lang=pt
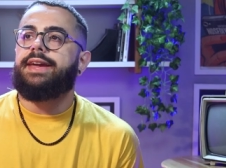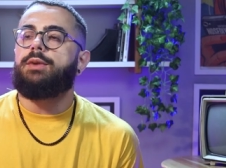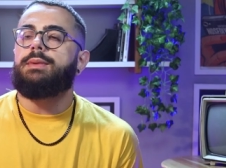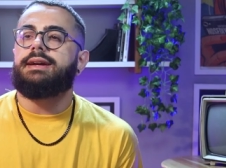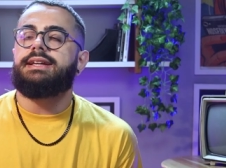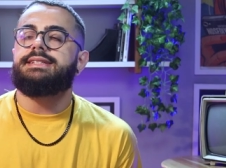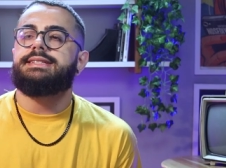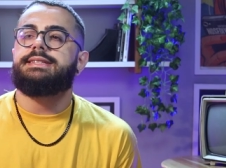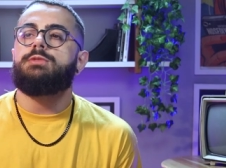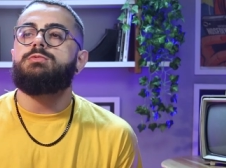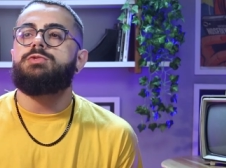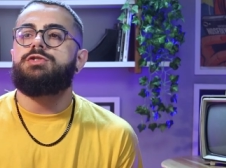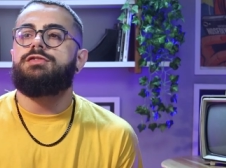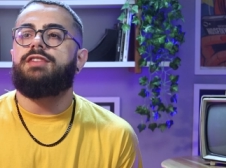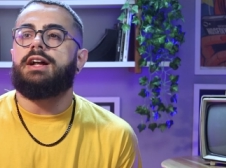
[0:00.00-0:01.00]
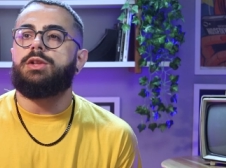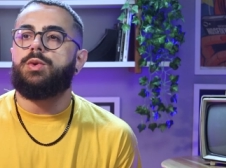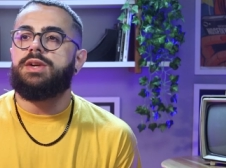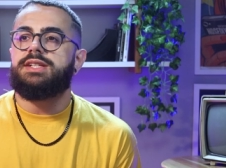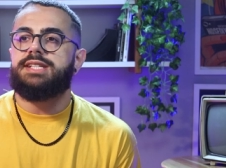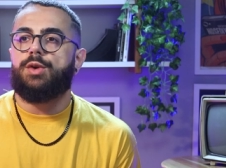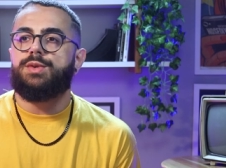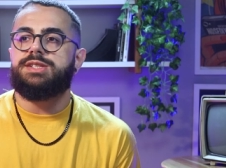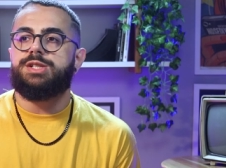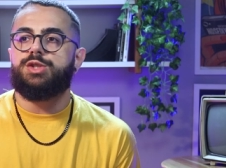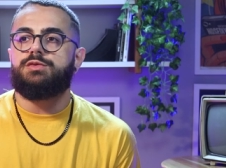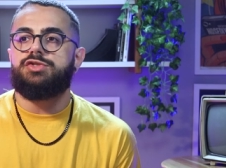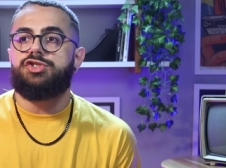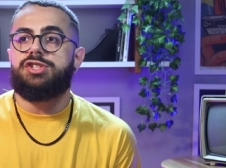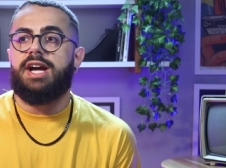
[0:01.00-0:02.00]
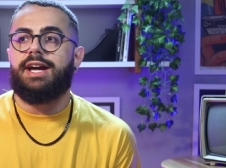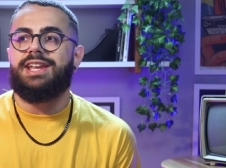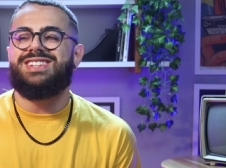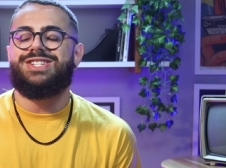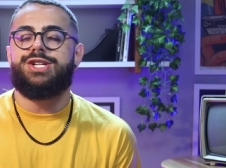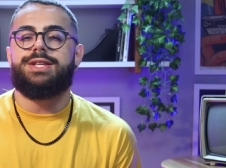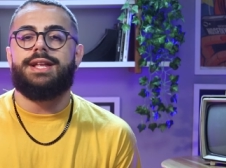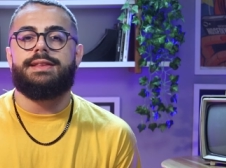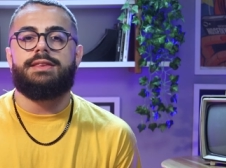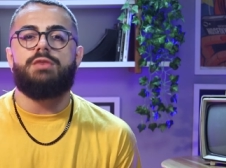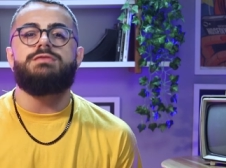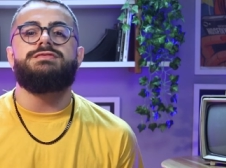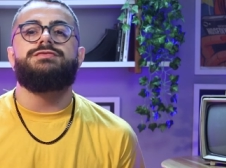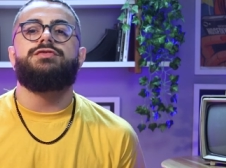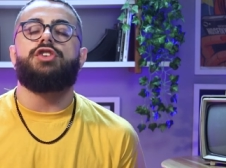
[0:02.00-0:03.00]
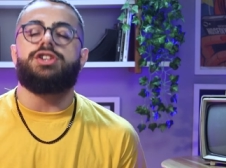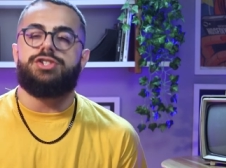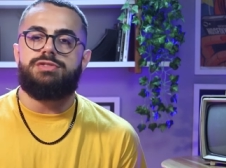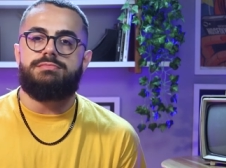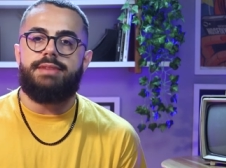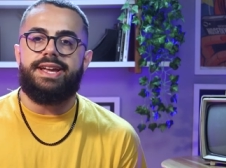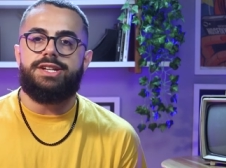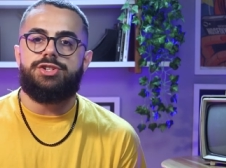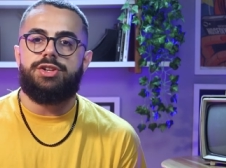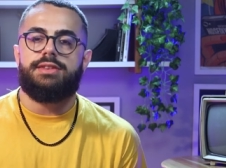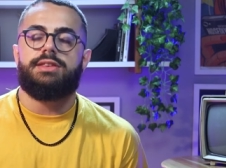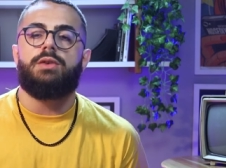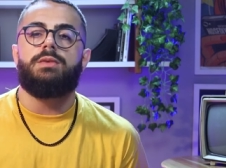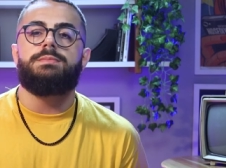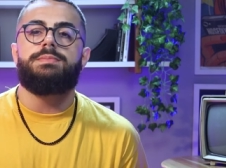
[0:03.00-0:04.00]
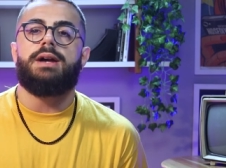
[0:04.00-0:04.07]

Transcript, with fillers: E o que é uma questão de valores? É coisas que você acredita tão fortemente, tão